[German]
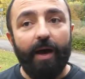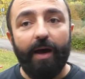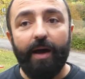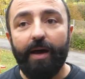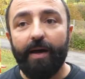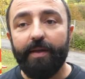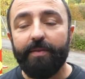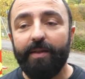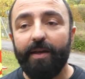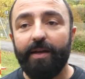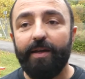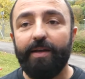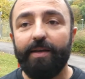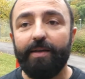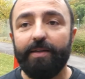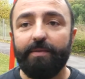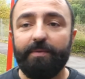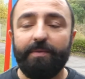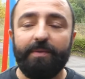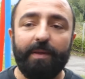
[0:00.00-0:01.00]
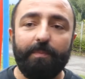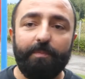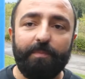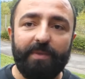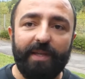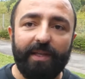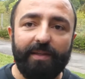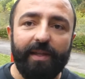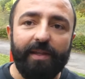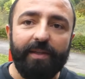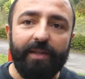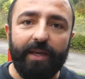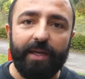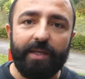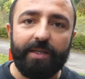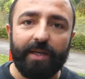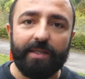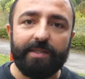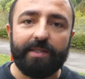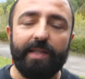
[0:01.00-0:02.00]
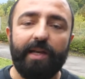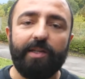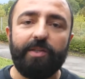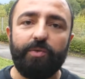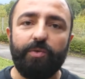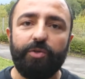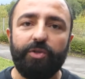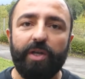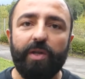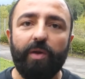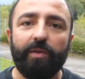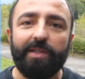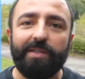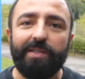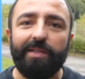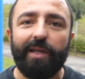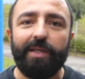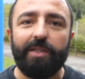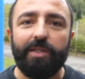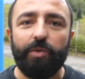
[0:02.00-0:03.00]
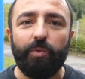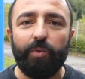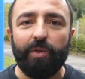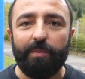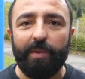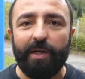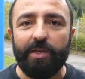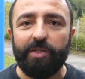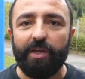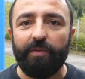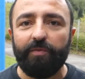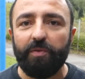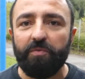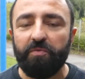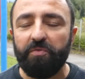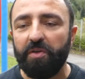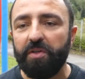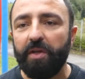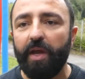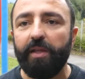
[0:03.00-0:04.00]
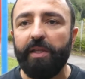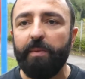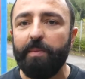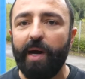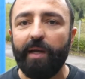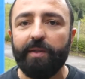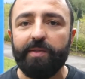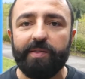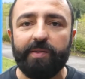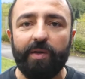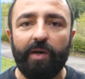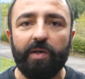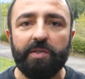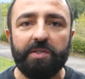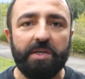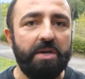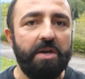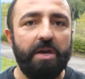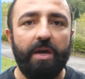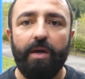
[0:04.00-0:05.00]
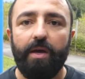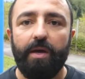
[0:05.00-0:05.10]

da, da, da, tendiere ich ganz klar zu Schönau. Das ist eine richtig gute Mannschaft und mhm. von daher, die machen es zu Hause.